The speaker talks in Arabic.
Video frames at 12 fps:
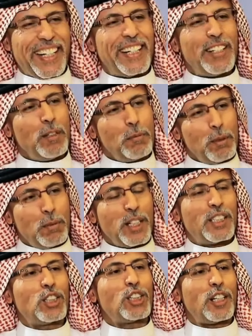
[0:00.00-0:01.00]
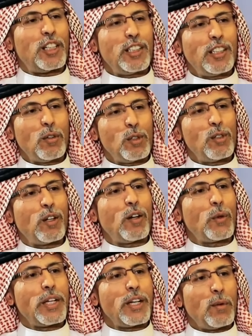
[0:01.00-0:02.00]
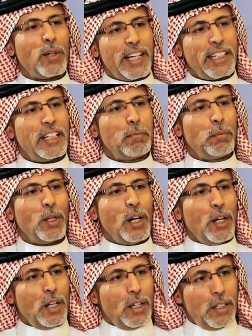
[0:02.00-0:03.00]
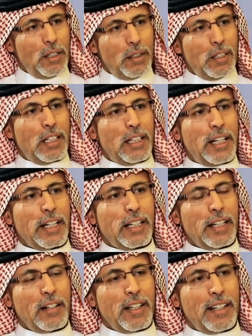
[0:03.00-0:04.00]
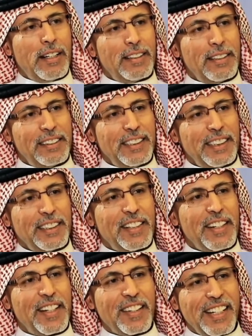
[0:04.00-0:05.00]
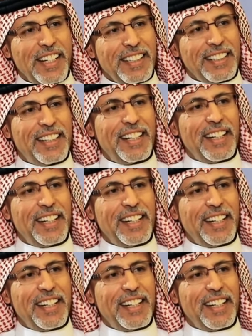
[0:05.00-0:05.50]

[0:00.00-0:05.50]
كانوا يحبون المواد الشرعيه واللغويه والادب آه، لكن آه، يجي عند الرياضيات